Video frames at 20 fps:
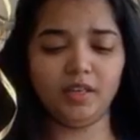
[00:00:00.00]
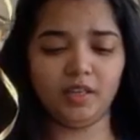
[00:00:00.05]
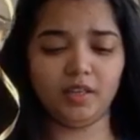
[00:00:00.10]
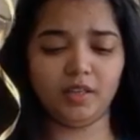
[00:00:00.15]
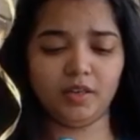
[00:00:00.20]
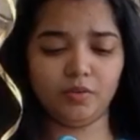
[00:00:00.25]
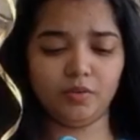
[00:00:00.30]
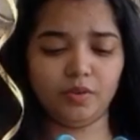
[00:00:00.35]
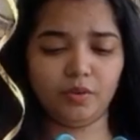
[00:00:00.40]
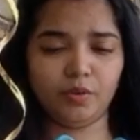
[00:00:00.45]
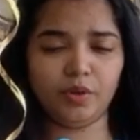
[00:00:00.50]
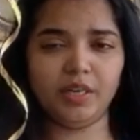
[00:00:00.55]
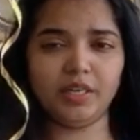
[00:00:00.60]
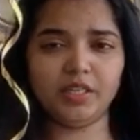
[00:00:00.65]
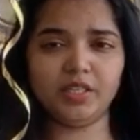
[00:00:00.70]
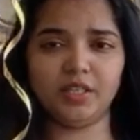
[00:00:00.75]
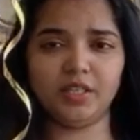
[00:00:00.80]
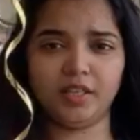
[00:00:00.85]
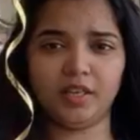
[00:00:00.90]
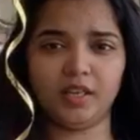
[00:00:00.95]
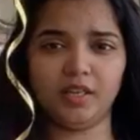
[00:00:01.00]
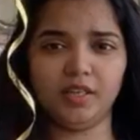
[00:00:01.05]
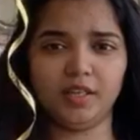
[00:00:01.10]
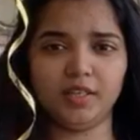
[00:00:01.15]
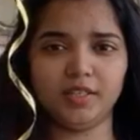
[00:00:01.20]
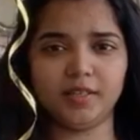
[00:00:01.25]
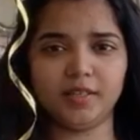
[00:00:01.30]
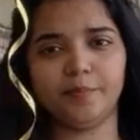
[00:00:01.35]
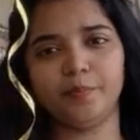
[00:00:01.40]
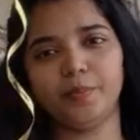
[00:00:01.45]
నేను డొనేట్ చేయాలి
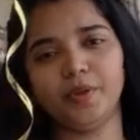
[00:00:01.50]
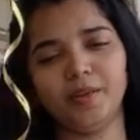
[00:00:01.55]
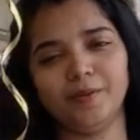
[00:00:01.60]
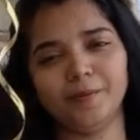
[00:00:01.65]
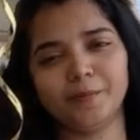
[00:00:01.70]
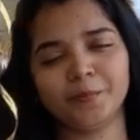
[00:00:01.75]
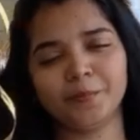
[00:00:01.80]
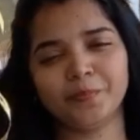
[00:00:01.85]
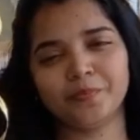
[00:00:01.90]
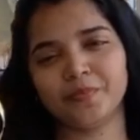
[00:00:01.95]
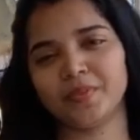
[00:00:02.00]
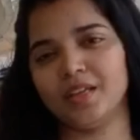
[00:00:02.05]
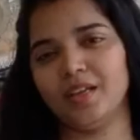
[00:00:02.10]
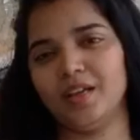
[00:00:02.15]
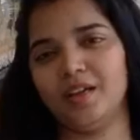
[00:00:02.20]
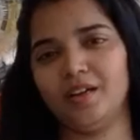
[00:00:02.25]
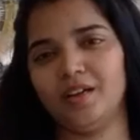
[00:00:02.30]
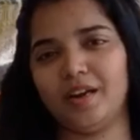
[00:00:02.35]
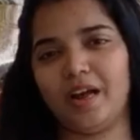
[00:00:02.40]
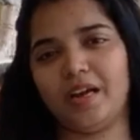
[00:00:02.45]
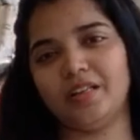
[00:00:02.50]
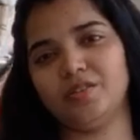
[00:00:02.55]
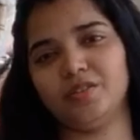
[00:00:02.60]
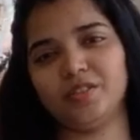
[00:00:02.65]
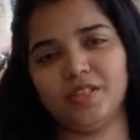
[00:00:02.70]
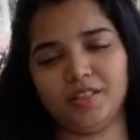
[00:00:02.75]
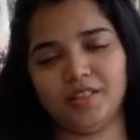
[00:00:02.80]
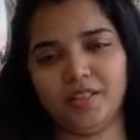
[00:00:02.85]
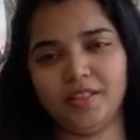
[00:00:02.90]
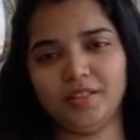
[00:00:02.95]
అని చెప్పి రాజు
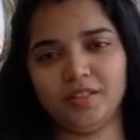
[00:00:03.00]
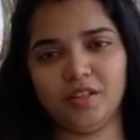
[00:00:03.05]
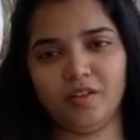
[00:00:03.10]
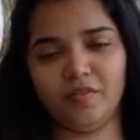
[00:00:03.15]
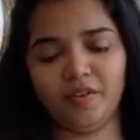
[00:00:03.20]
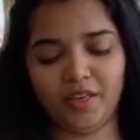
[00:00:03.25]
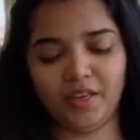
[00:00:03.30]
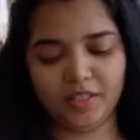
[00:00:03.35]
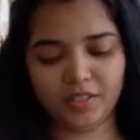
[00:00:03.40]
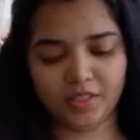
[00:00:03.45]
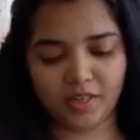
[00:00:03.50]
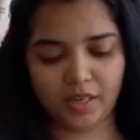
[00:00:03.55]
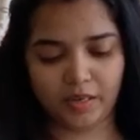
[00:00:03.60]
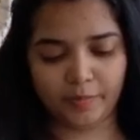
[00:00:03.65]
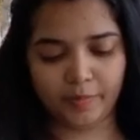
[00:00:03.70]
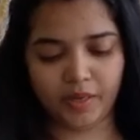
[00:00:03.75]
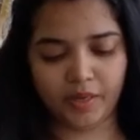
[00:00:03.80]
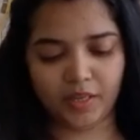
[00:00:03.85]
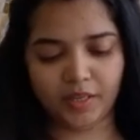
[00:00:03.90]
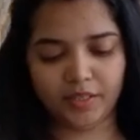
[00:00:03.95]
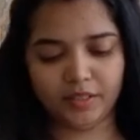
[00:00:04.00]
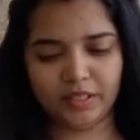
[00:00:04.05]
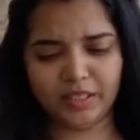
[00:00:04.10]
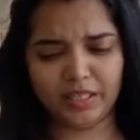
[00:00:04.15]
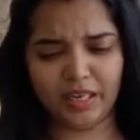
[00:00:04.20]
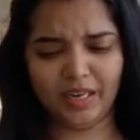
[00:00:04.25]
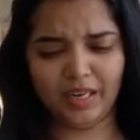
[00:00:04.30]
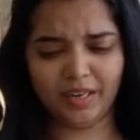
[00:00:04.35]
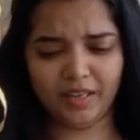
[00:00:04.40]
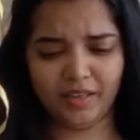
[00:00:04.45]
చేత ఇందులో వేయించాను అనమాట
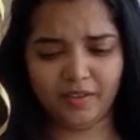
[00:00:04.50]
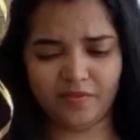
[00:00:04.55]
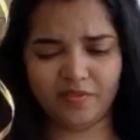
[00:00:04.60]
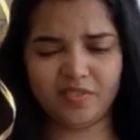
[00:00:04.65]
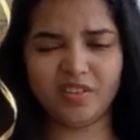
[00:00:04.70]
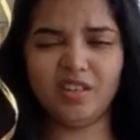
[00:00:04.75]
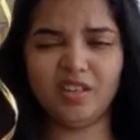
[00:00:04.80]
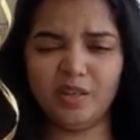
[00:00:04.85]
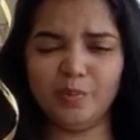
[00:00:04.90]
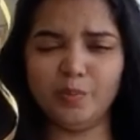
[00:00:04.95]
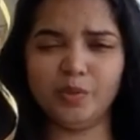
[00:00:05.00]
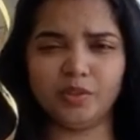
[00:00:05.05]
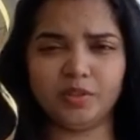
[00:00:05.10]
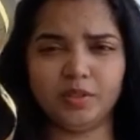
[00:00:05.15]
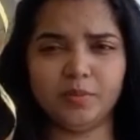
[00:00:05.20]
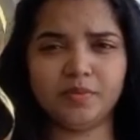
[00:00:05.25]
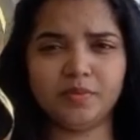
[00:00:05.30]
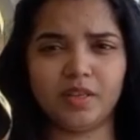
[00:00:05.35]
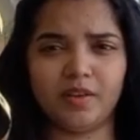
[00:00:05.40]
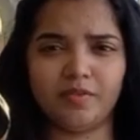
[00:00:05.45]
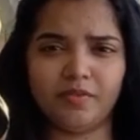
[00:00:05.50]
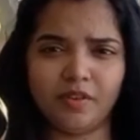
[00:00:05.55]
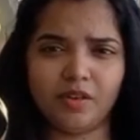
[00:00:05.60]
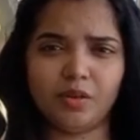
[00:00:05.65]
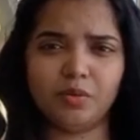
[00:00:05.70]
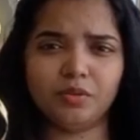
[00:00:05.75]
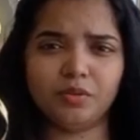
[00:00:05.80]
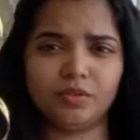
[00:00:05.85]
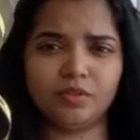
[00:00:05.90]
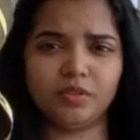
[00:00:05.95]
ఎందుకంటే వరల్డ్ మొత్తం సఫర్
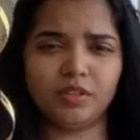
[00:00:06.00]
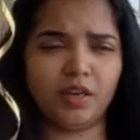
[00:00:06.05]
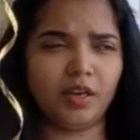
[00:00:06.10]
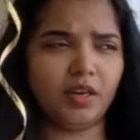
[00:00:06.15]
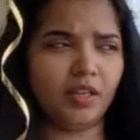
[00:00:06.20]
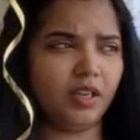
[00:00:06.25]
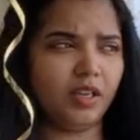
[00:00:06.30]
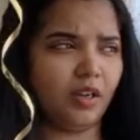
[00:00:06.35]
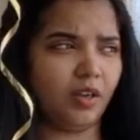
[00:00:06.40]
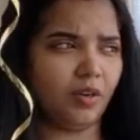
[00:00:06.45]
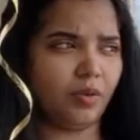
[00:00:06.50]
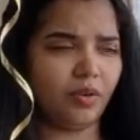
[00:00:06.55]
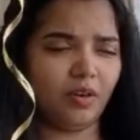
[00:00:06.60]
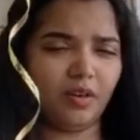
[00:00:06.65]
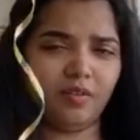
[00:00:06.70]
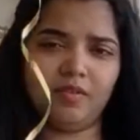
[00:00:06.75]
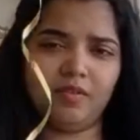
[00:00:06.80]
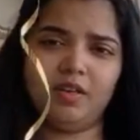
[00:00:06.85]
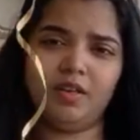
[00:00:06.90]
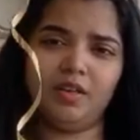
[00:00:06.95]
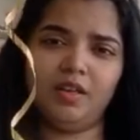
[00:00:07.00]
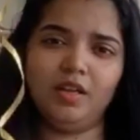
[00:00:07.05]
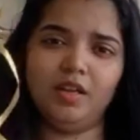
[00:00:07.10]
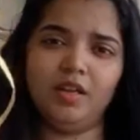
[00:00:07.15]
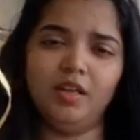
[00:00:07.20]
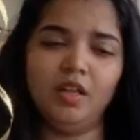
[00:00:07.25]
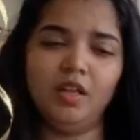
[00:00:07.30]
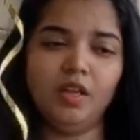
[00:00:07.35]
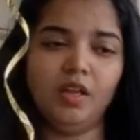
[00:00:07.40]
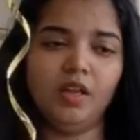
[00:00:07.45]
అవుతుందండి కరోనా వల్ల
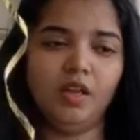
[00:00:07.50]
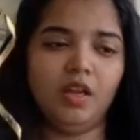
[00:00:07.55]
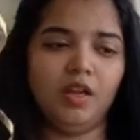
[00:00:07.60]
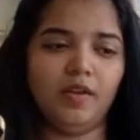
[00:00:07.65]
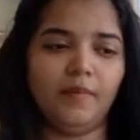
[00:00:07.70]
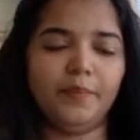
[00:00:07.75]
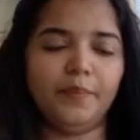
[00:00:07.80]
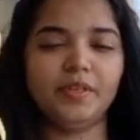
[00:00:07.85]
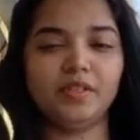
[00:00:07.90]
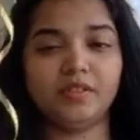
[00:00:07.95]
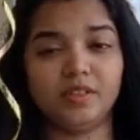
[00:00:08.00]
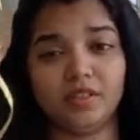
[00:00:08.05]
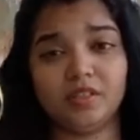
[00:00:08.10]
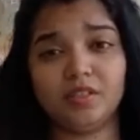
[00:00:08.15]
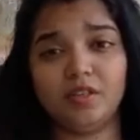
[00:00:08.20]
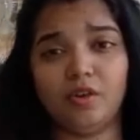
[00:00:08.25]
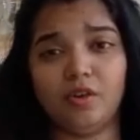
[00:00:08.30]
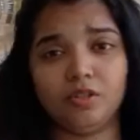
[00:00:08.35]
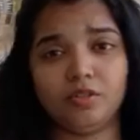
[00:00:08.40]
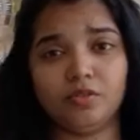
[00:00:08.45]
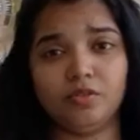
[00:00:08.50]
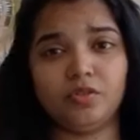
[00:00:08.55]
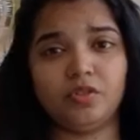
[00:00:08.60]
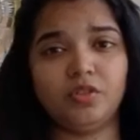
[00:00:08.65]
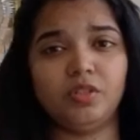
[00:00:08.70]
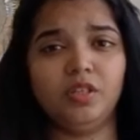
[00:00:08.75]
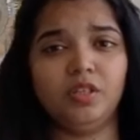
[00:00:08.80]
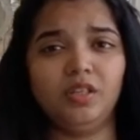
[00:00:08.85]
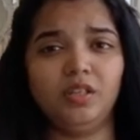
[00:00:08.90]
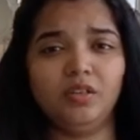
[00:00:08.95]
బిజినెస్ లాస్
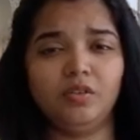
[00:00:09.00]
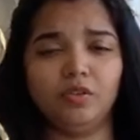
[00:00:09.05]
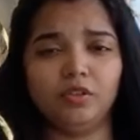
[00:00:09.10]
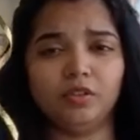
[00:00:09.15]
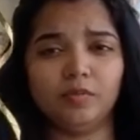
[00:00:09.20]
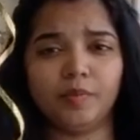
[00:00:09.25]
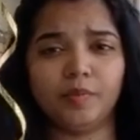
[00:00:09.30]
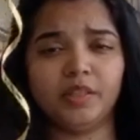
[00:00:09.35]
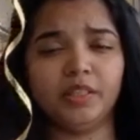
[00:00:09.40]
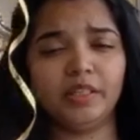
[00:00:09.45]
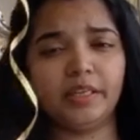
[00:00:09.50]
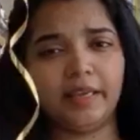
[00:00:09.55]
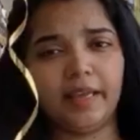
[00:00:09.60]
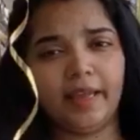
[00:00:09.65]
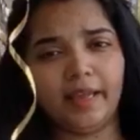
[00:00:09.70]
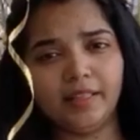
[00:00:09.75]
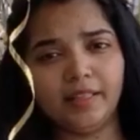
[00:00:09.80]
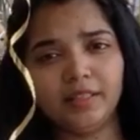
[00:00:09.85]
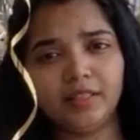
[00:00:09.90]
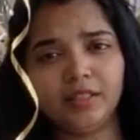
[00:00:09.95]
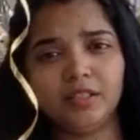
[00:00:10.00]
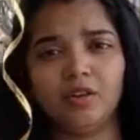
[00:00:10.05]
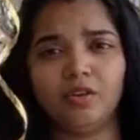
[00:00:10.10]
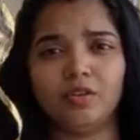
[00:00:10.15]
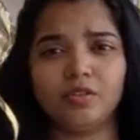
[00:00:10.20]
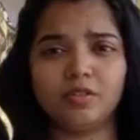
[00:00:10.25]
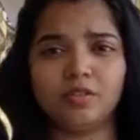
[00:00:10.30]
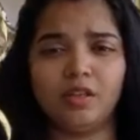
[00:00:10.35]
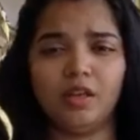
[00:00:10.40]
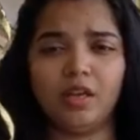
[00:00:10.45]
వచ్చి కొంతమందికి హెల్త్
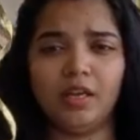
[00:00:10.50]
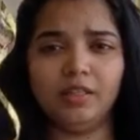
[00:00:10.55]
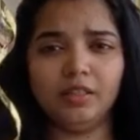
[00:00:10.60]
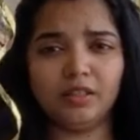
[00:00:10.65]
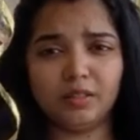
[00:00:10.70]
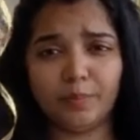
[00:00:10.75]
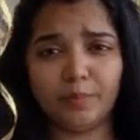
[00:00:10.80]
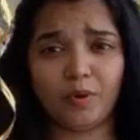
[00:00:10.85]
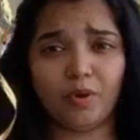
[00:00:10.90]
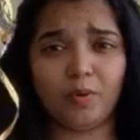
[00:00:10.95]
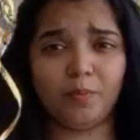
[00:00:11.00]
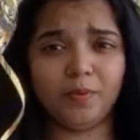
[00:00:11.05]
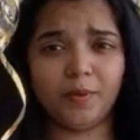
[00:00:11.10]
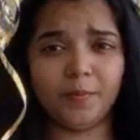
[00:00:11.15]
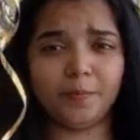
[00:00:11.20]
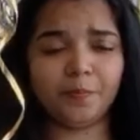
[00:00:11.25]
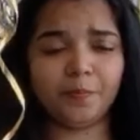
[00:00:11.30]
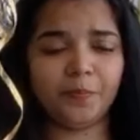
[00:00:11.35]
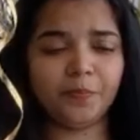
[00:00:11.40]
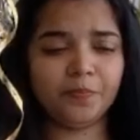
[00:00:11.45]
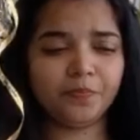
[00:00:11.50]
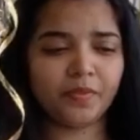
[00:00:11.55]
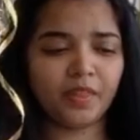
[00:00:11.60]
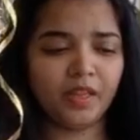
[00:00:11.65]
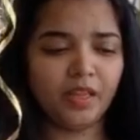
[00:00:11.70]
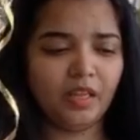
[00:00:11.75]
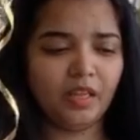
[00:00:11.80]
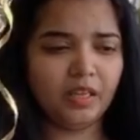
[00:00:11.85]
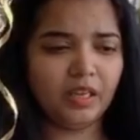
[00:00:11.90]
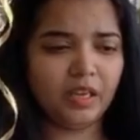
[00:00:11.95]
లాస్ హెల్త్ ప్రాబ్లం
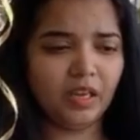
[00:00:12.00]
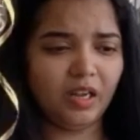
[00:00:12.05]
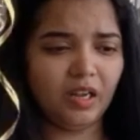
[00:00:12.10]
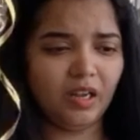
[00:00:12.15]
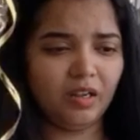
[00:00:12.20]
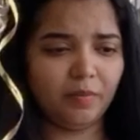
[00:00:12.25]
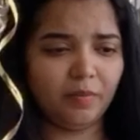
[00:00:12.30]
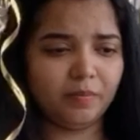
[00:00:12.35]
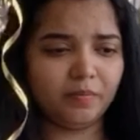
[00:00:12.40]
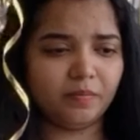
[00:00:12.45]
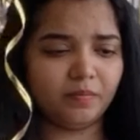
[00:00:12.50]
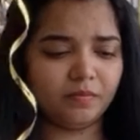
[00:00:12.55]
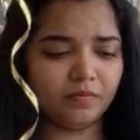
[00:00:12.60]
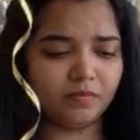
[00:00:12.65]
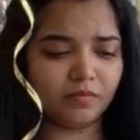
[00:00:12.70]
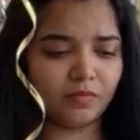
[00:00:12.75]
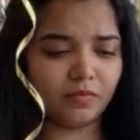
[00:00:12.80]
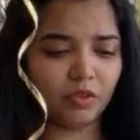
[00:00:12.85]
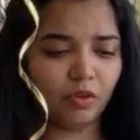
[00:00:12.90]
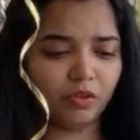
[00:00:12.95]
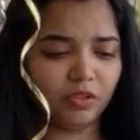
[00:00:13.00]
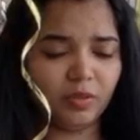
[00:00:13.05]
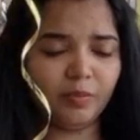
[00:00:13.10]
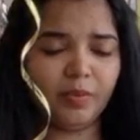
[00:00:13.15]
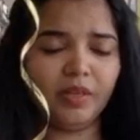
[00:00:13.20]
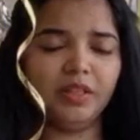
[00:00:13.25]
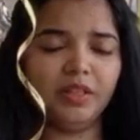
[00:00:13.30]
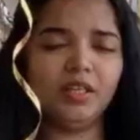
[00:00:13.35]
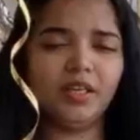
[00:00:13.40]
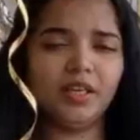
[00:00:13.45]
ఇంకా
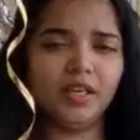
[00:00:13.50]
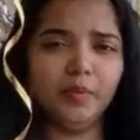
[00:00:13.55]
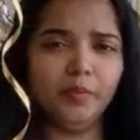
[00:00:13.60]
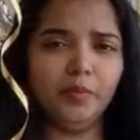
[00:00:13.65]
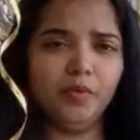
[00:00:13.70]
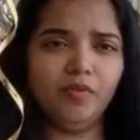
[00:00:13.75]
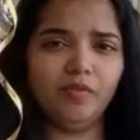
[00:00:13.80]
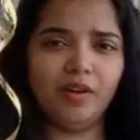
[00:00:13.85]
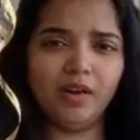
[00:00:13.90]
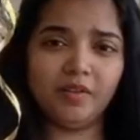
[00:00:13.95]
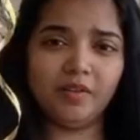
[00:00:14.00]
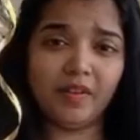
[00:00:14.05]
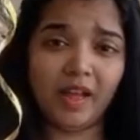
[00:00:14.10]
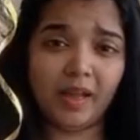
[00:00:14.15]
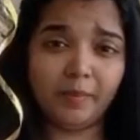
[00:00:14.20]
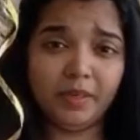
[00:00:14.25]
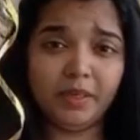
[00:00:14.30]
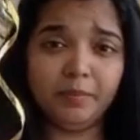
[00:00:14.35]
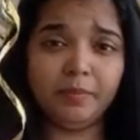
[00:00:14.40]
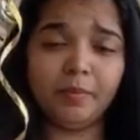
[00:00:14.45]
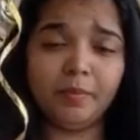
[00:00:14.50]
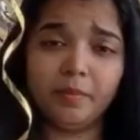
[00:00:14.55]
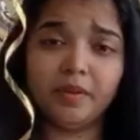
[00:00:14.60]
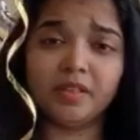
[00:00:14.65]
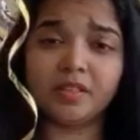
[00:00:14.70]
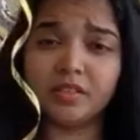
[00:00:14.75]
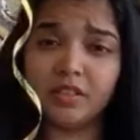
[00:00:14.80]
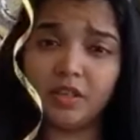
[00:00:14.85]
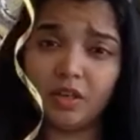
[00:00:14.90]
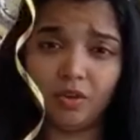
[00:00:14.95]
కొంతమందికి ఏమో వాళ్ళ ఫ్యామిలీ
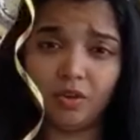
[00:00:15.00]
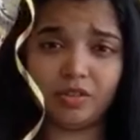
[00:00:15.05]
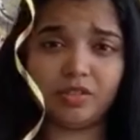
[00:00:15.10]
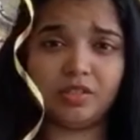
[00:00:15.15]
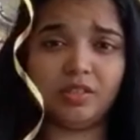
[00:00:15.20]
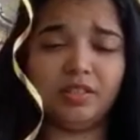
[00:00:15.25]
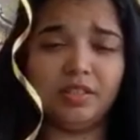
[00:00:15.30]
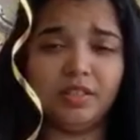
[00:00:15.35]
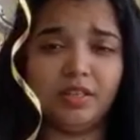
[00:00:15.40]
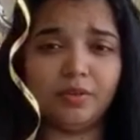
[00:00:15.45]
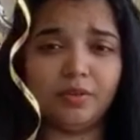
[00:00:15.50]
మెంబర్స్నే లాస్ అయ్యారు